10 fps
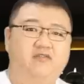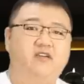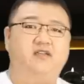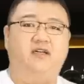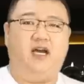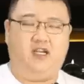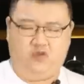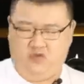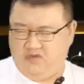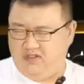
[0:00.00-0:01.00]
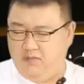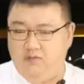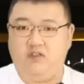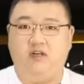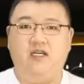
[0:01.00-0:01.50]
厉风行啊，处置了
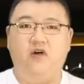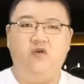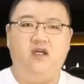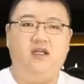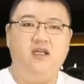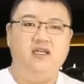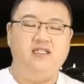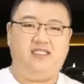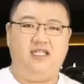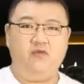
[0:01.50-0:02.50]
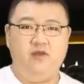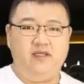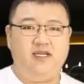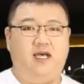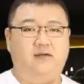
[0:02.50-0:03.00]
不少贪官，其他官
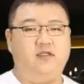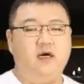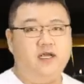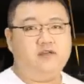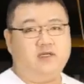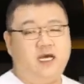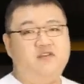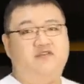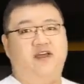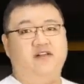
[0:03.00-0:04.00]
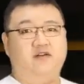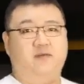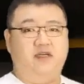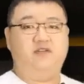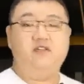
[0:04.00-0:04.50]
员一看，刚开始他们的反应是
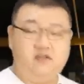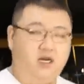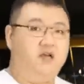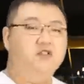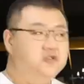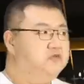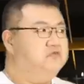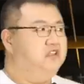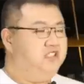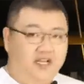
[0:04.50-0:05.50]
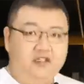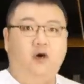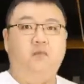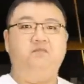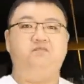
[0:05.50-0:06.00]
什么呀？真是啊，吓一
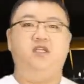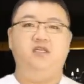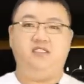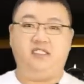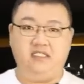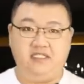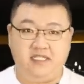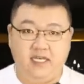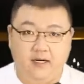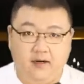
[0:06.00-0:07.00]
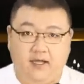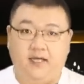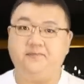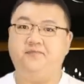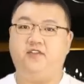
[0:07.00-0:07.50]
跳。紧接着呢，
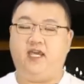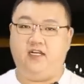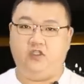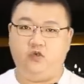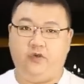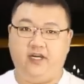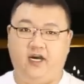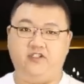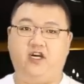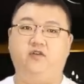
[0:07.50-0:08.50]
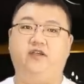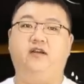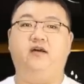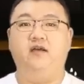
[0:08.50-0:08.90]
开始对抗朝廷。